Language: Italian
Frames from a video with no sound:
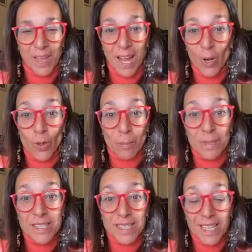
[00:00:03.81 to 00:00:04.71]
Allora
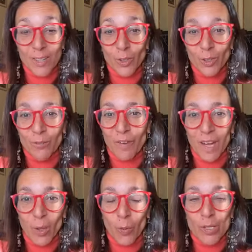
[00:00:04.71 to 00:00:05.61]
mi sento di
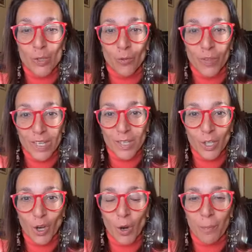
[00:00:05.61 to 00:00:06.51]
fare questo
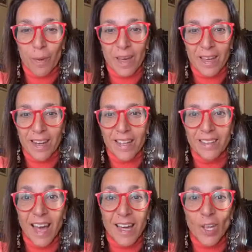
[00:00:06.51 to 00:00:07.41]
video per
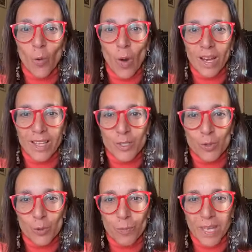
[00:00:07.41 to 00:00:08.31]
dare qualche
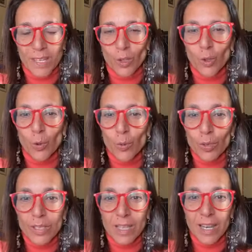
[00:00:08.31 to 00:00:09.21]
strumento
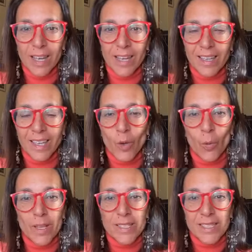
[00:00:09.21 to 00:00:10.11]
utile in
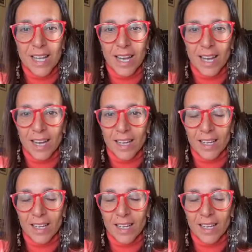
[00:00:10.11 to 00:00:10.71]
questa